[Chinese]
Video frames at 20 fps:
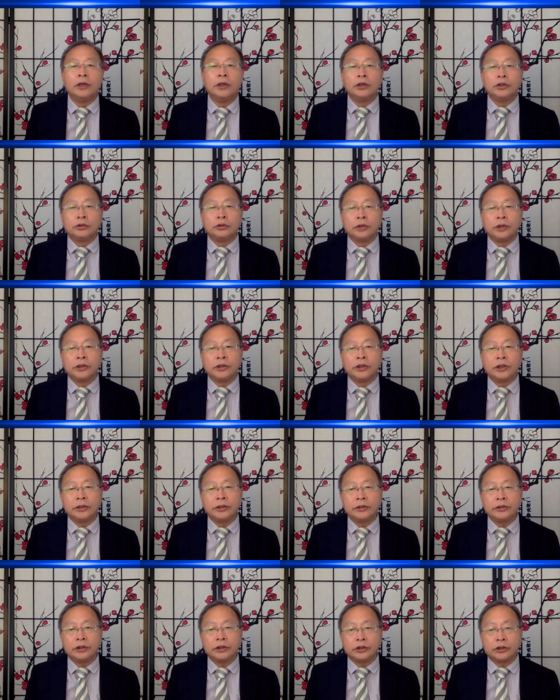宣
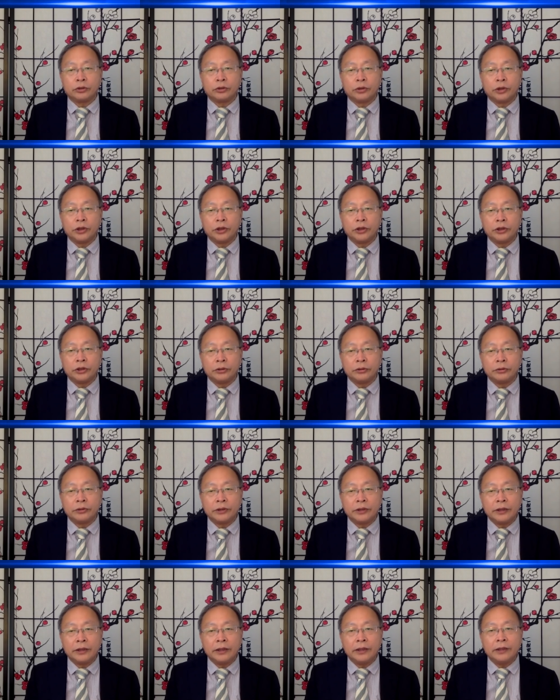称这是全球
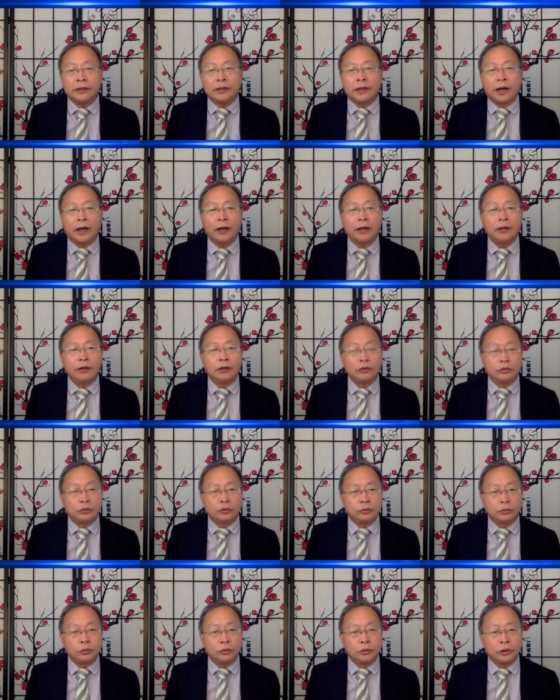第一大
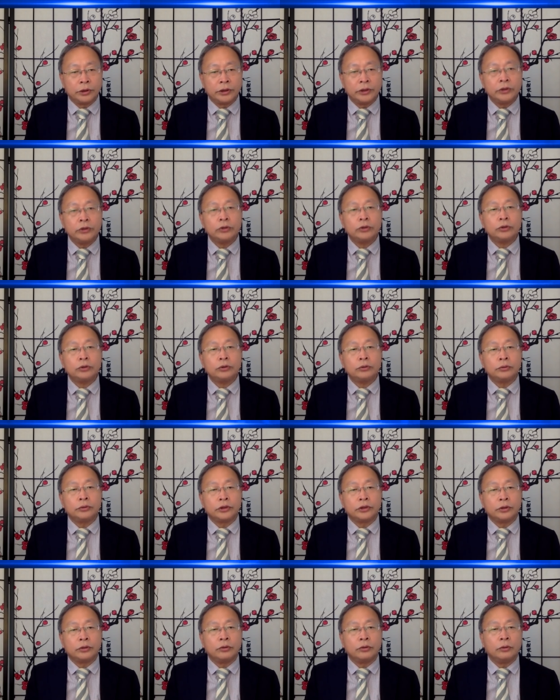主权数
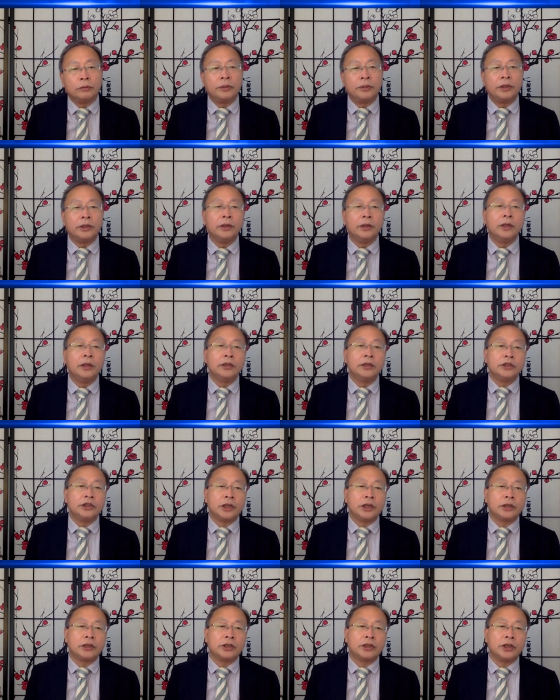字货币，
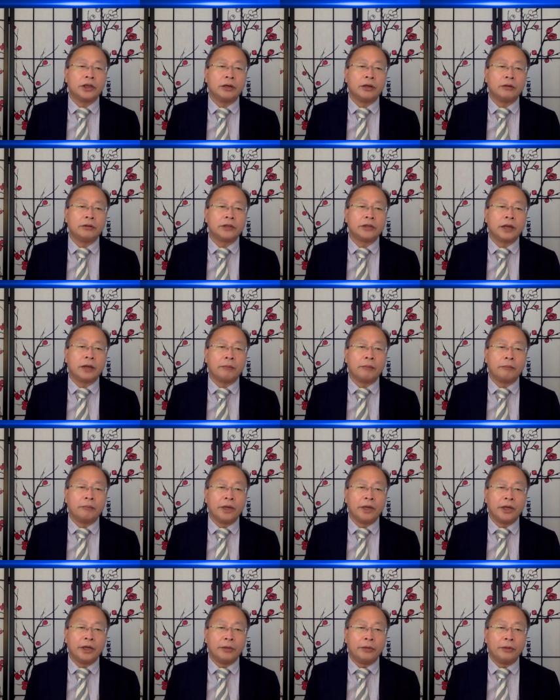将挑战
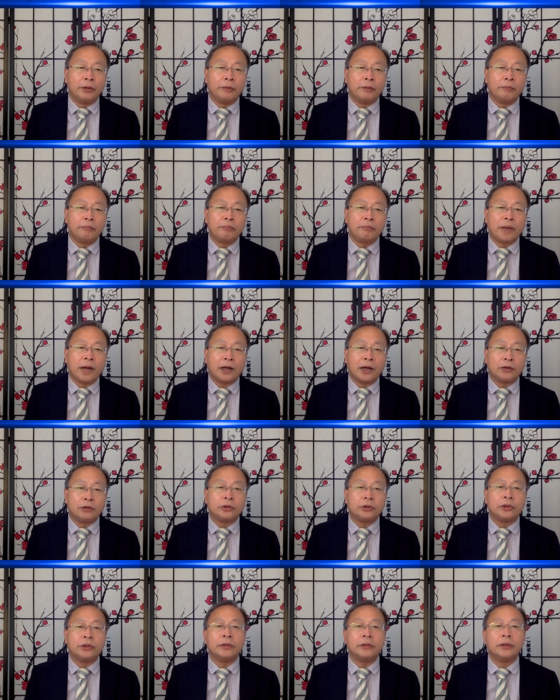美元霸
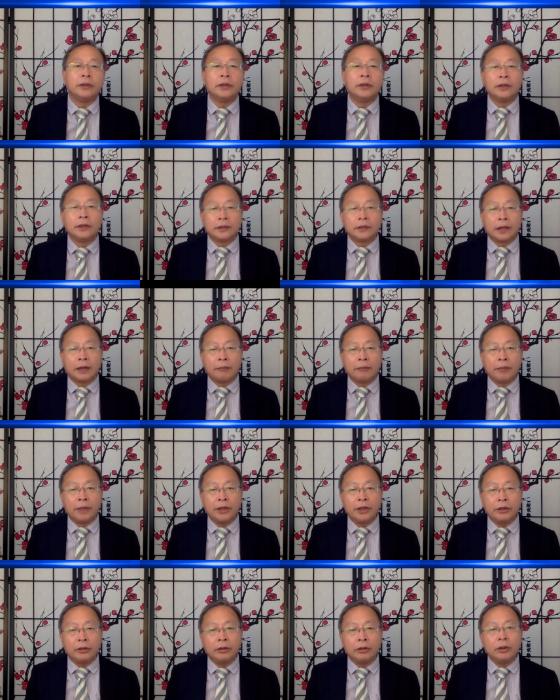权。但
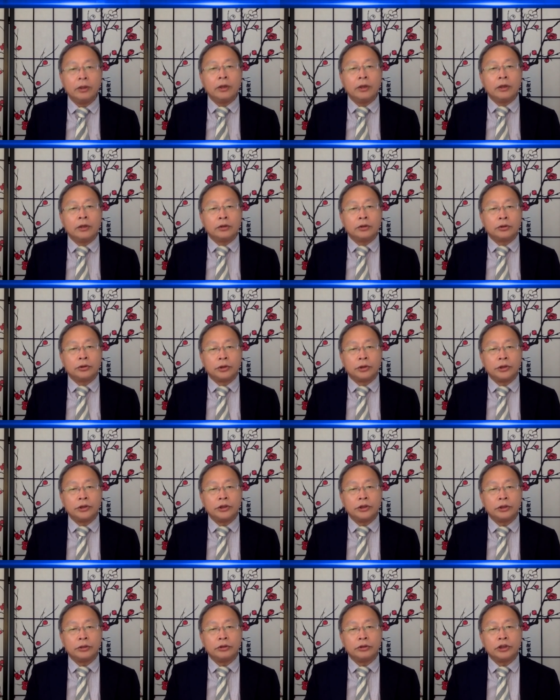没有。全
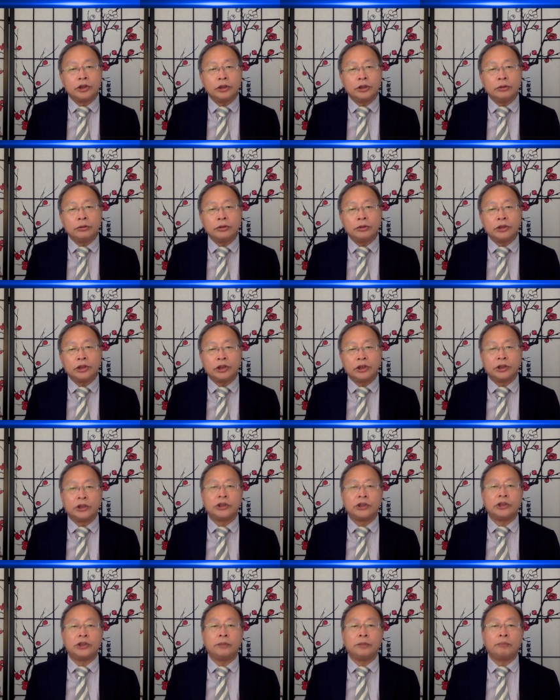球金融体
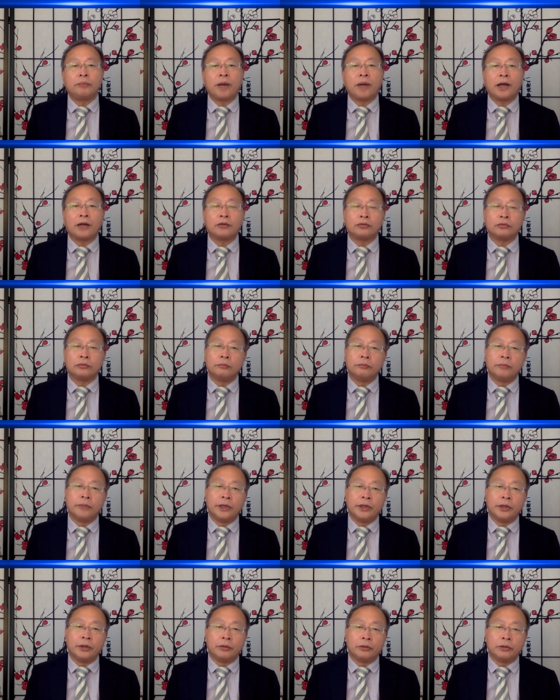系霸主
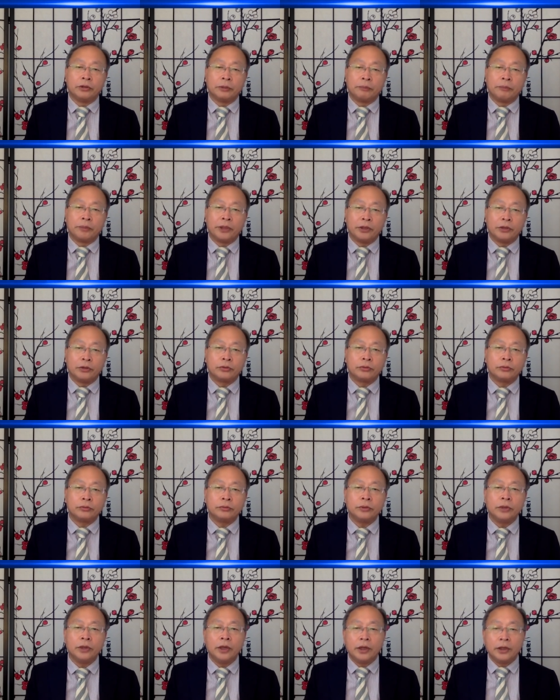美国的背
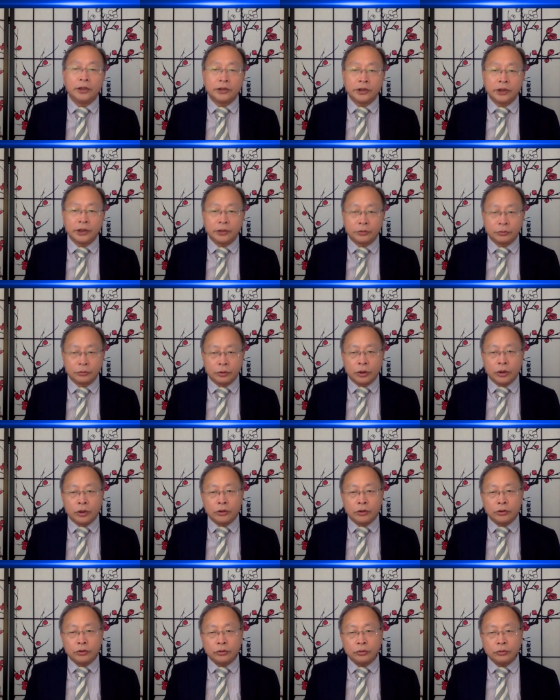书，这种
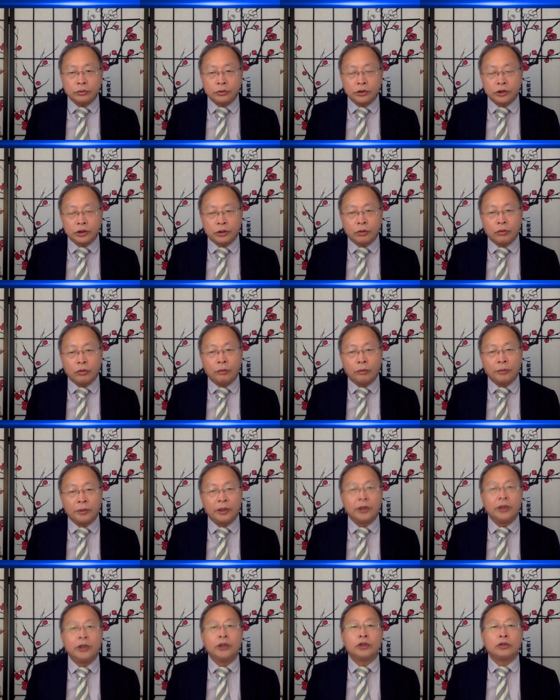数字货
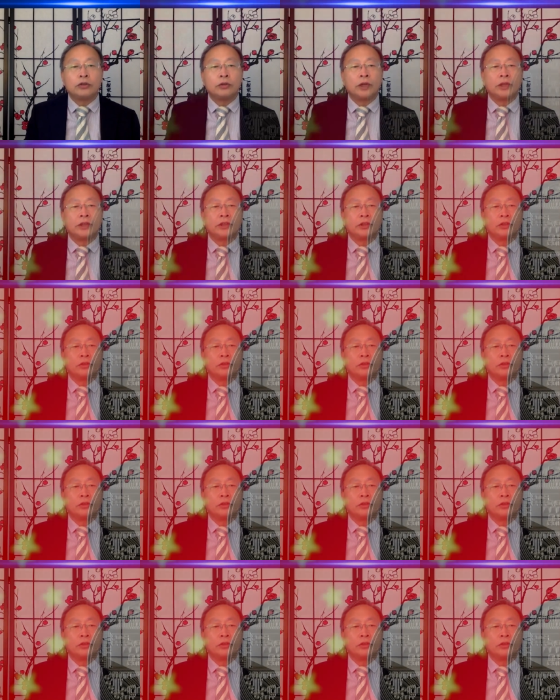币算是